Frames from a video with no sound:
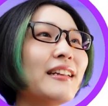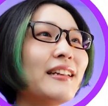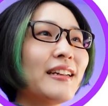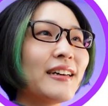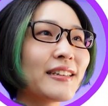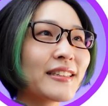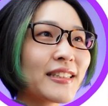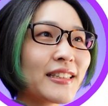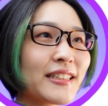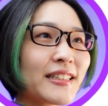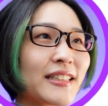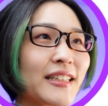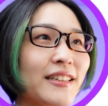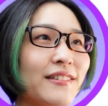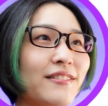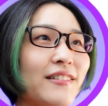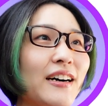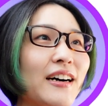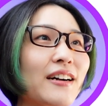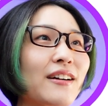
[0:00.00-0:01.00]
落山
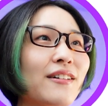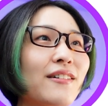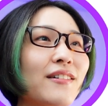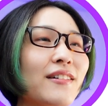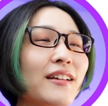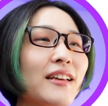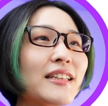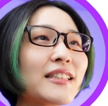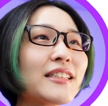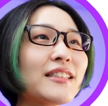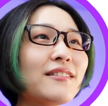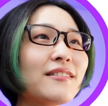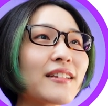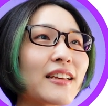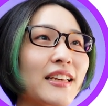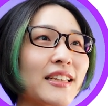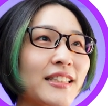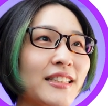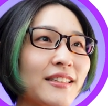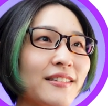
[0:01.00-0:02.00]
さんは今月の
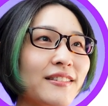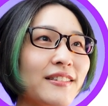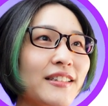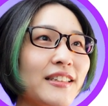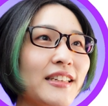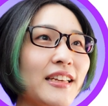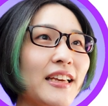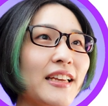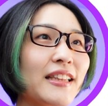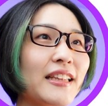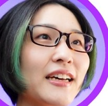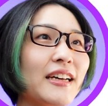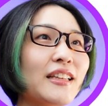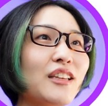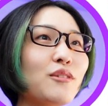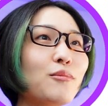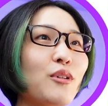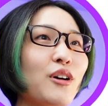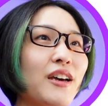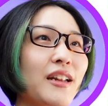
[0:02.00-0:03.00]
ゲストクリエイター
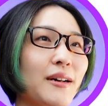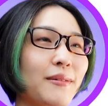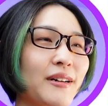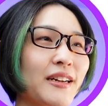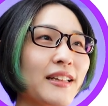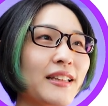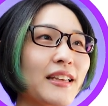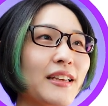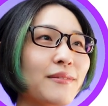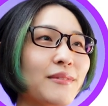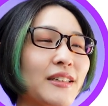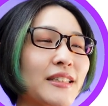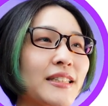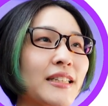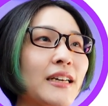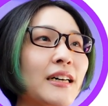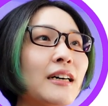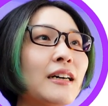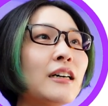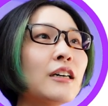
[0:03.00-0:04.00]
にも選ばれていま
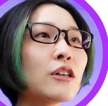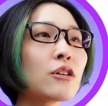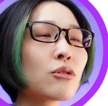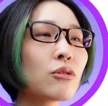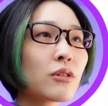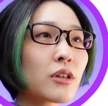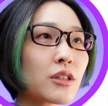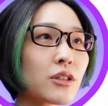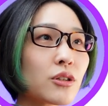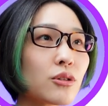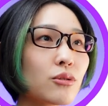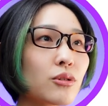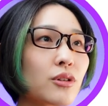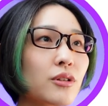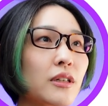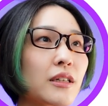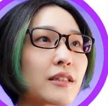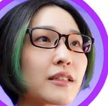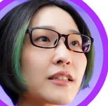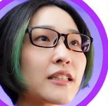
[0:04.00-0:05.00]
す今月お
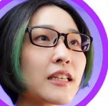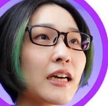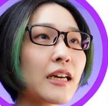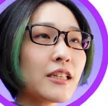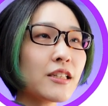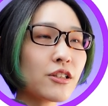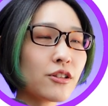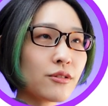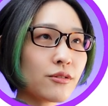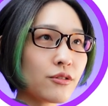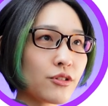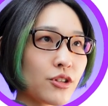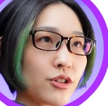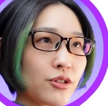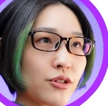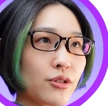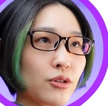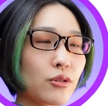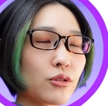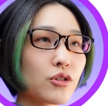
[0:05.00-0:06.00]
そらく最終
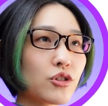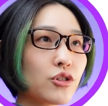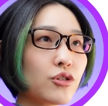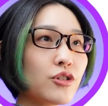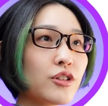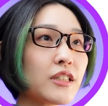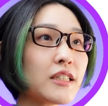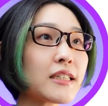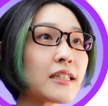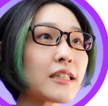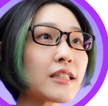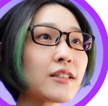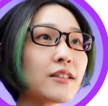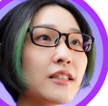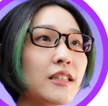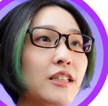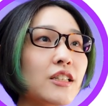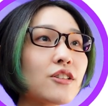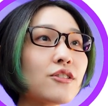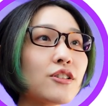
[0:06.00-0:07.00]
週の11月
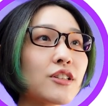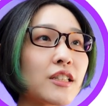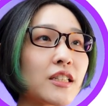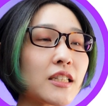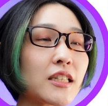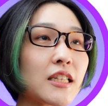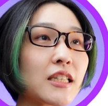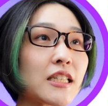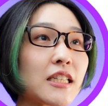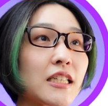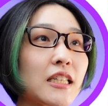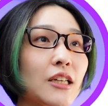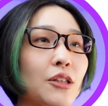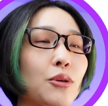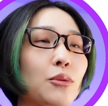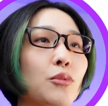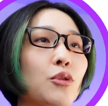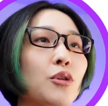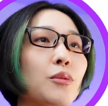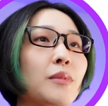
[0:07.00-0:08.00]
27日だ
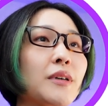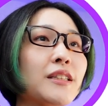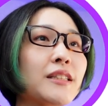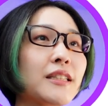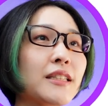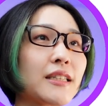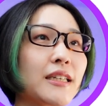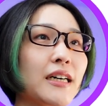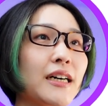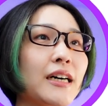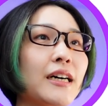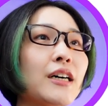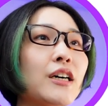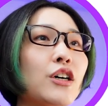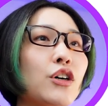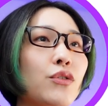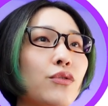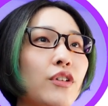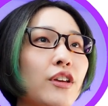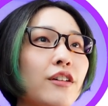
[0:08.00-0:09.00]
と思いますが
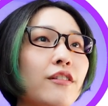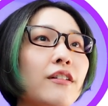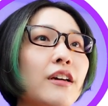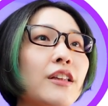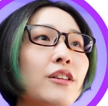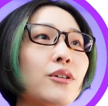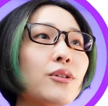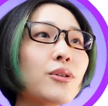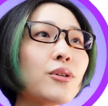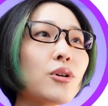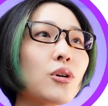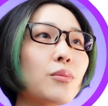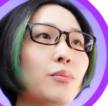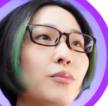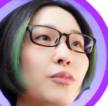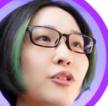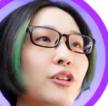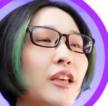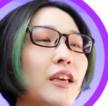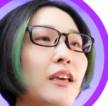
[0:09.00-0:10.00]

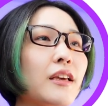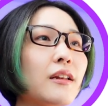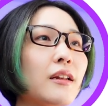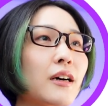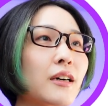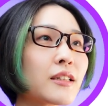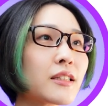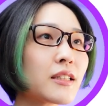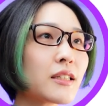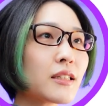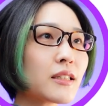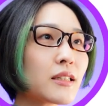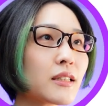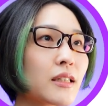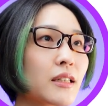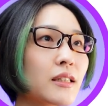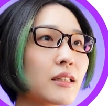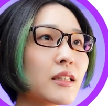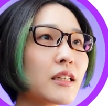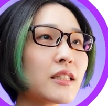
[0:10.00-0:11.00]
ウィークエンドドロップで落山
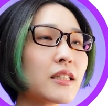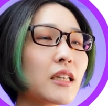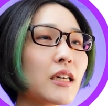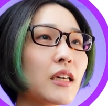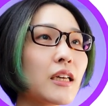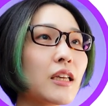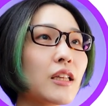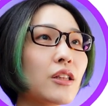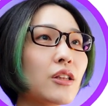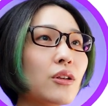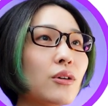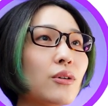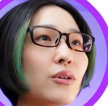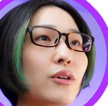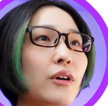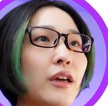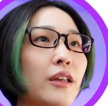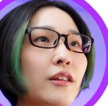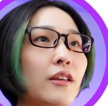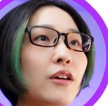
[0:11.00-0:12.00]
さんデザイン
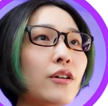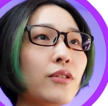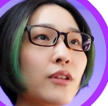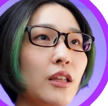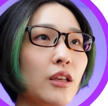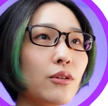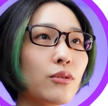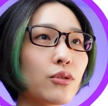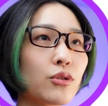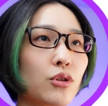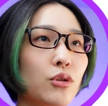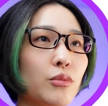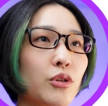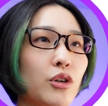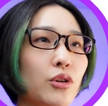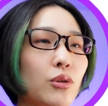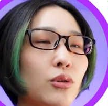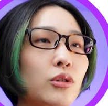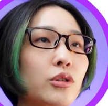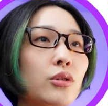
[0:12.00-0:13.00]
の NFT を含
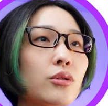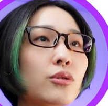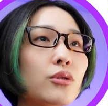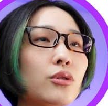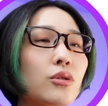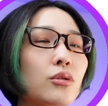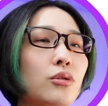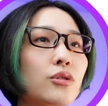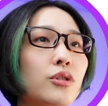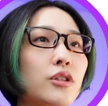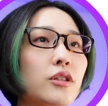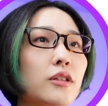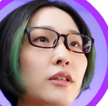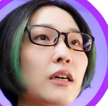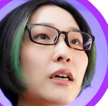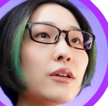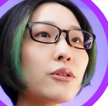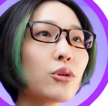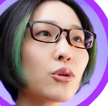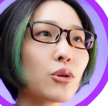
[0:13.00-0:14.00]
む5足の靴
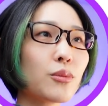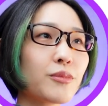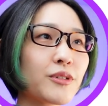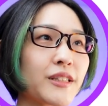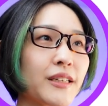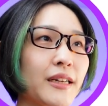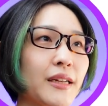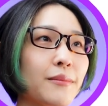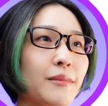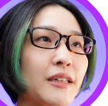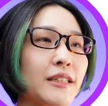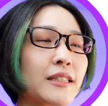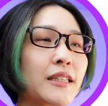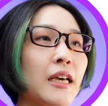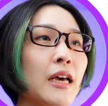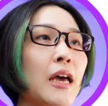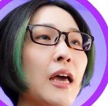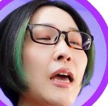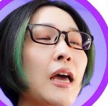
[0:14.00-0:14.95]
がドロップされます